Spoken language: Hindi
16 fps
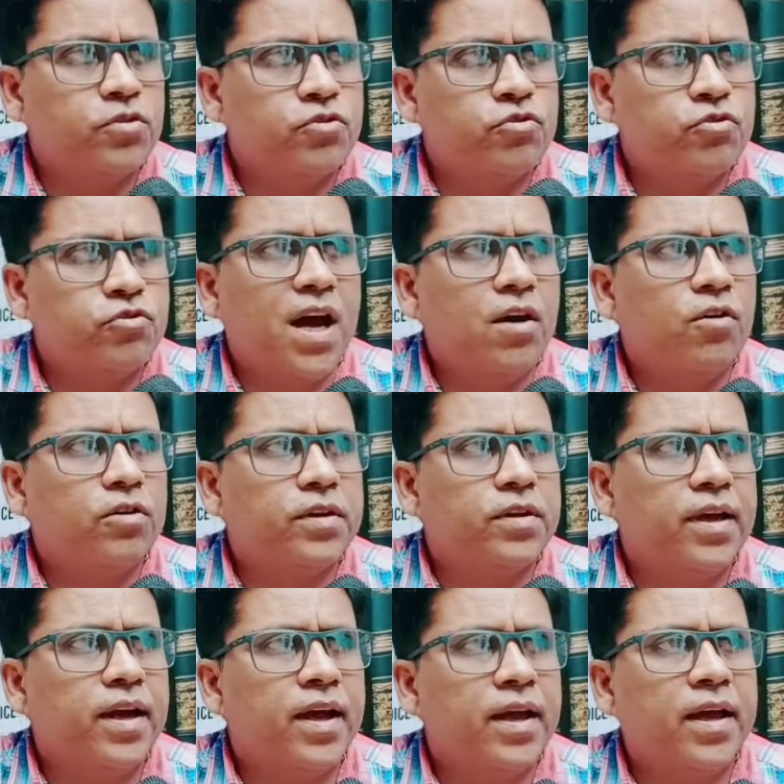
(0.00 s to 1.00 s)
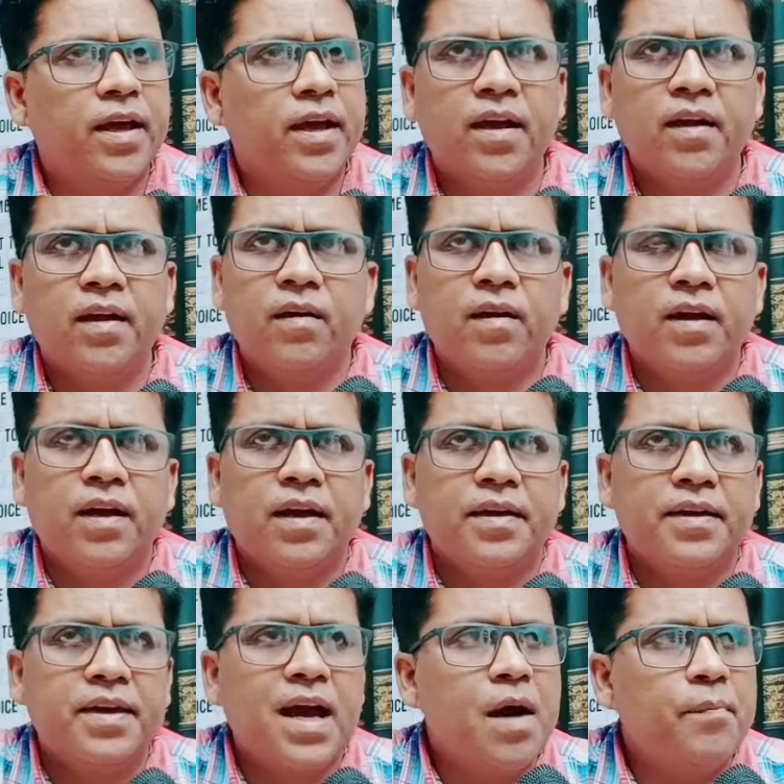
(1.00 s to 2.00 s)
से जो चुनाव होते रहे हैं
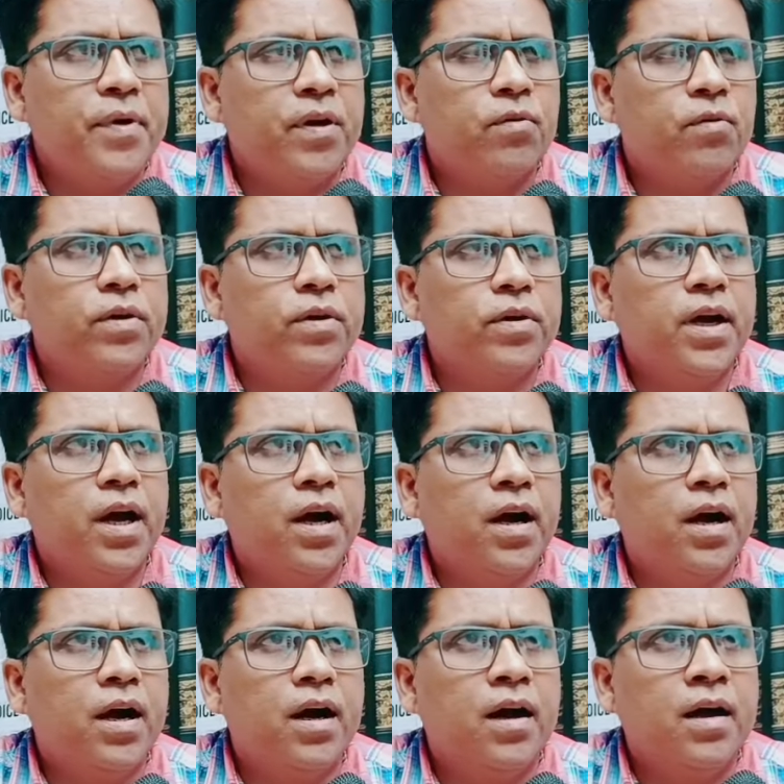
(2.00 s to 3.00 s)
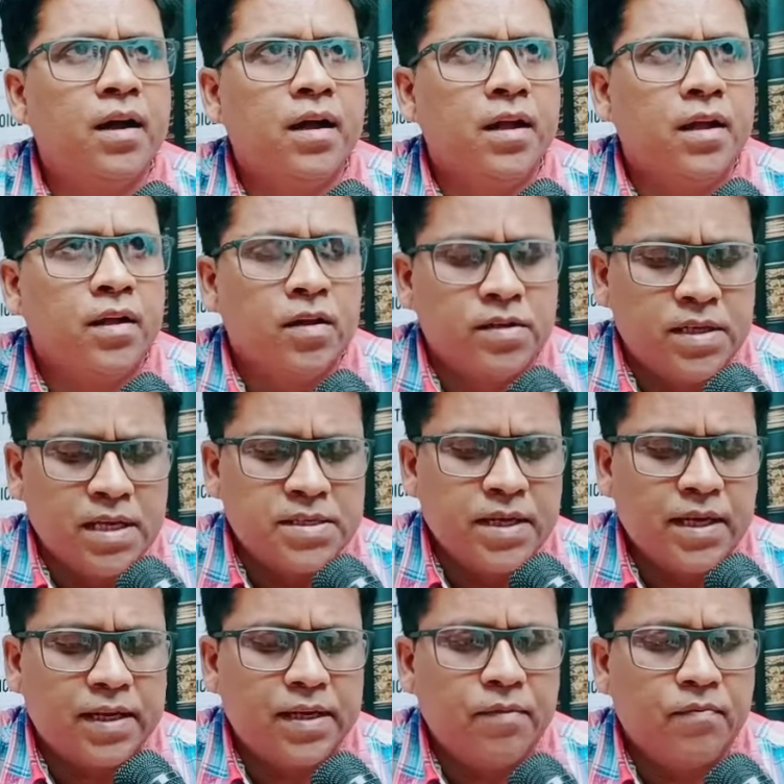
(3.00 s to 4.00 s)
यहाँ पे कोई
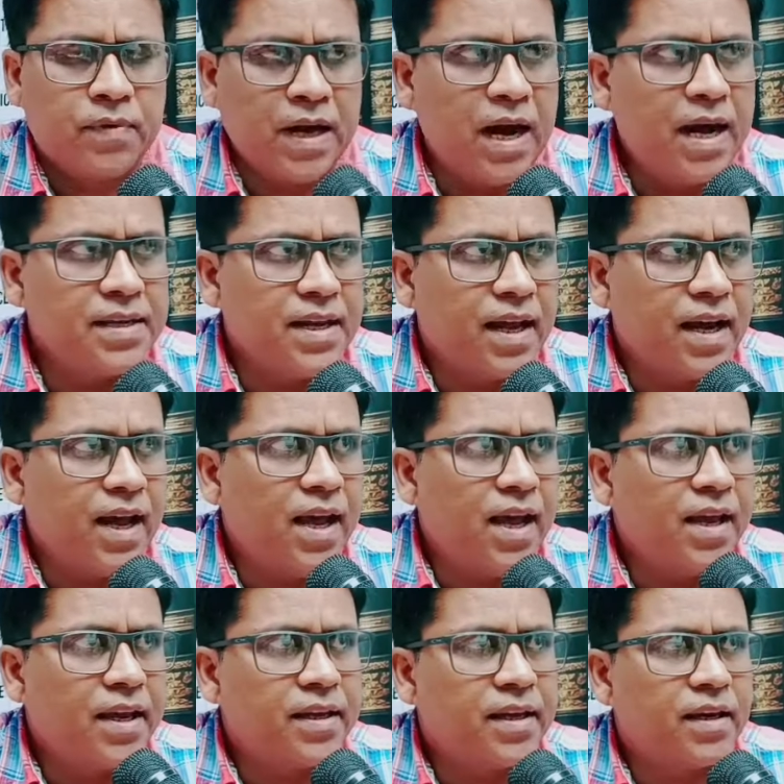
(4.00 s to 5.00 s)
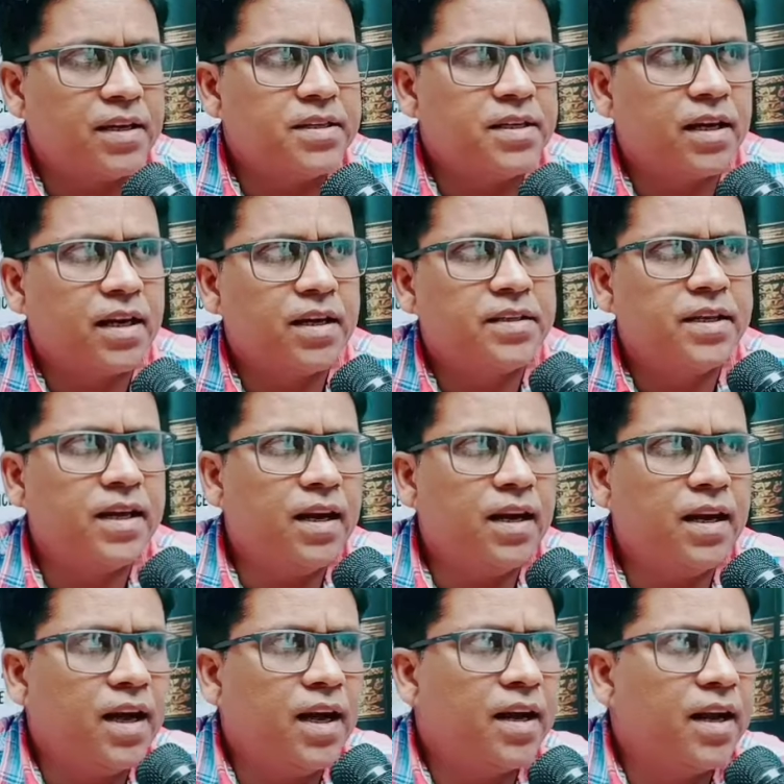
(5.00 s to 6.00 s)
जैसा कि कहा जा रहा है कि कई जगह ये
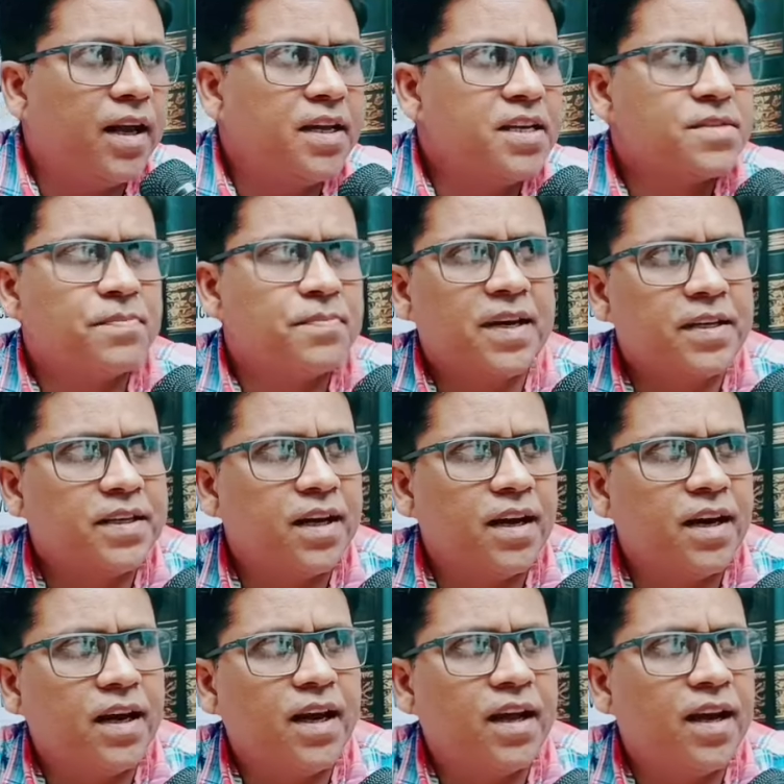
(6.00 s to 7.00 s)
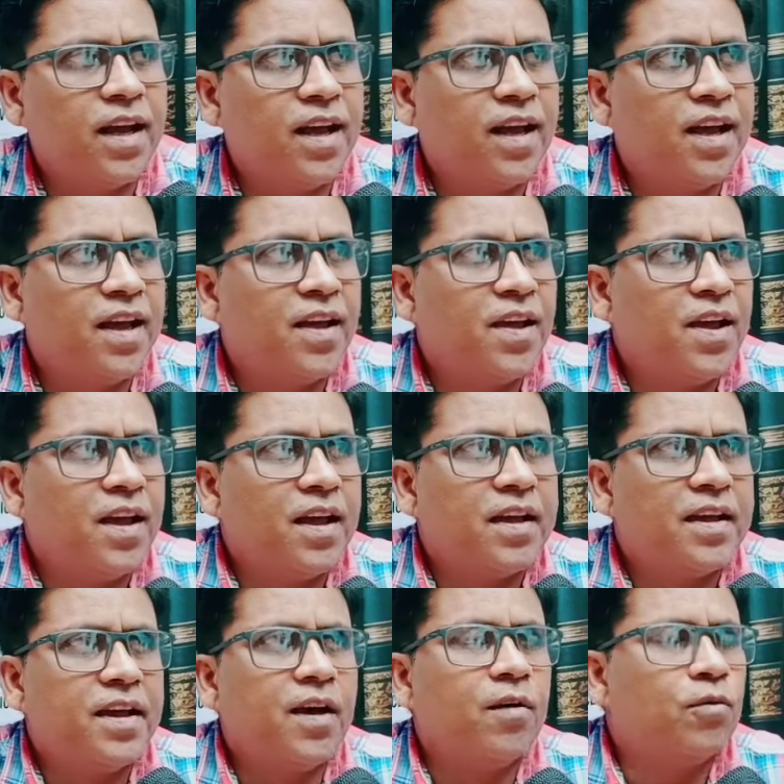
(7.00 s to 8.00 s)
लहर है इस पार्टी का लहर है
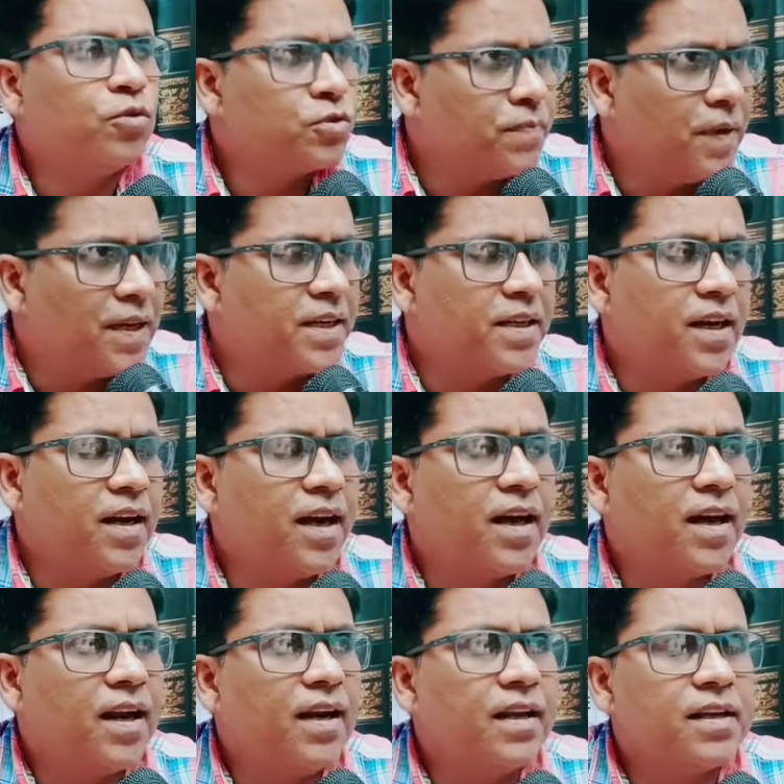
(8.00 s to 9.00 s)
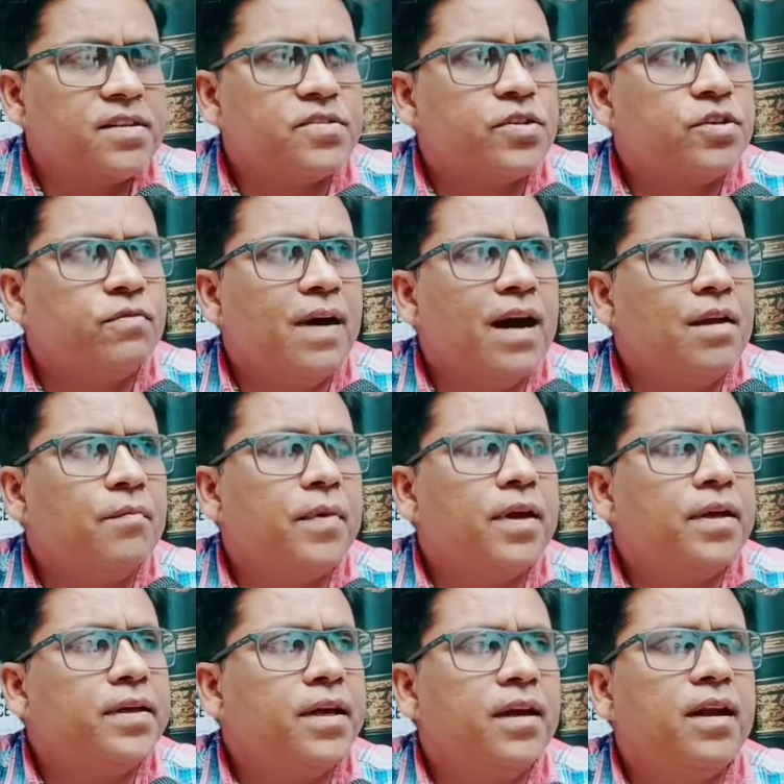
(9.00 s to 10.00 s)
या उस पार्टी का लहर है लेकिन सीवान में
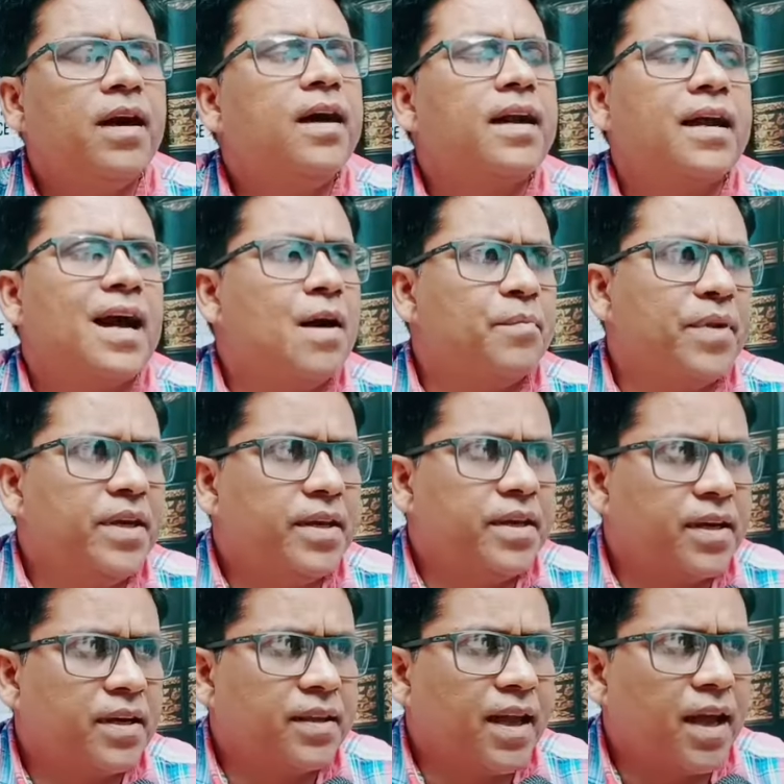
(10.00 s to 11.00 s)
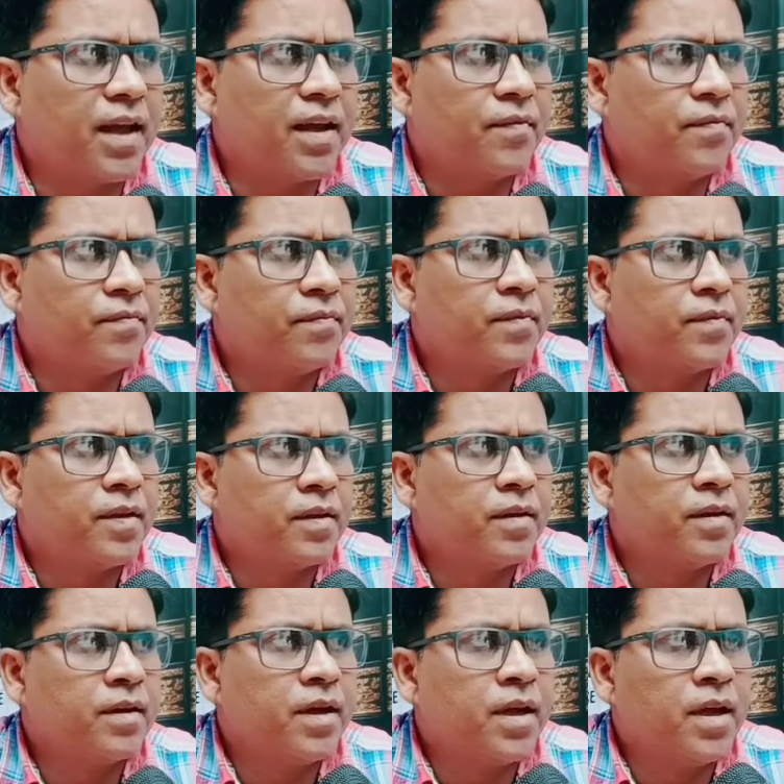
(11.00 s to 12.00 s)
ये लहर काम नहीं करता है
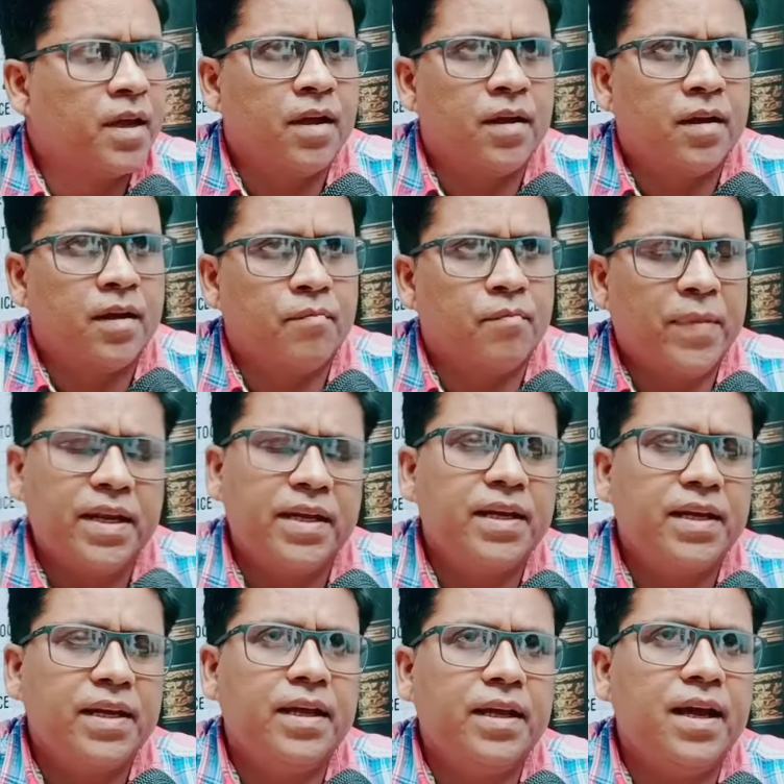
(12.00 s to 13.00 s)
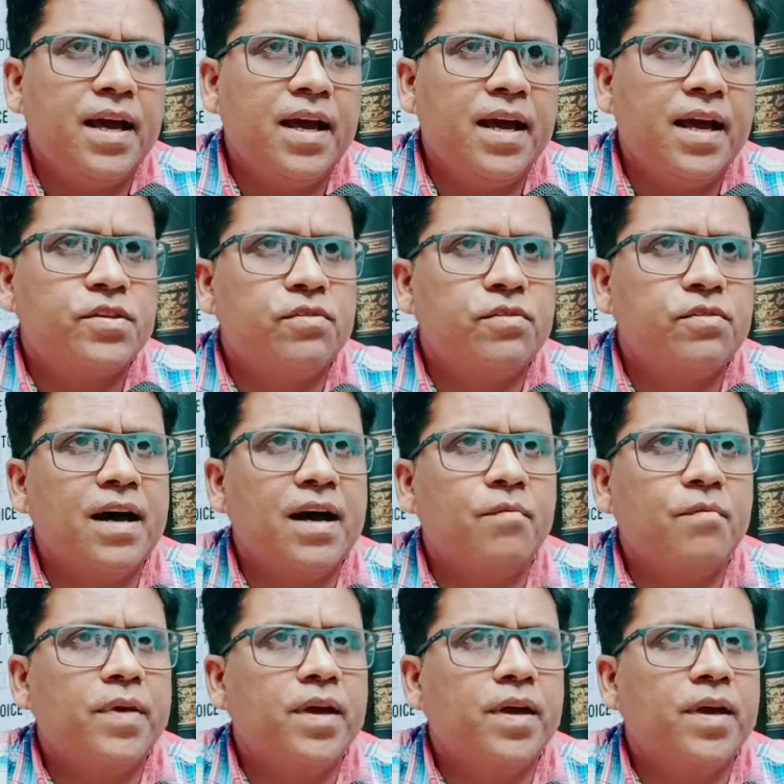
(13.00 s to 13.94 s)
मैंने ये देखा है कि सिवान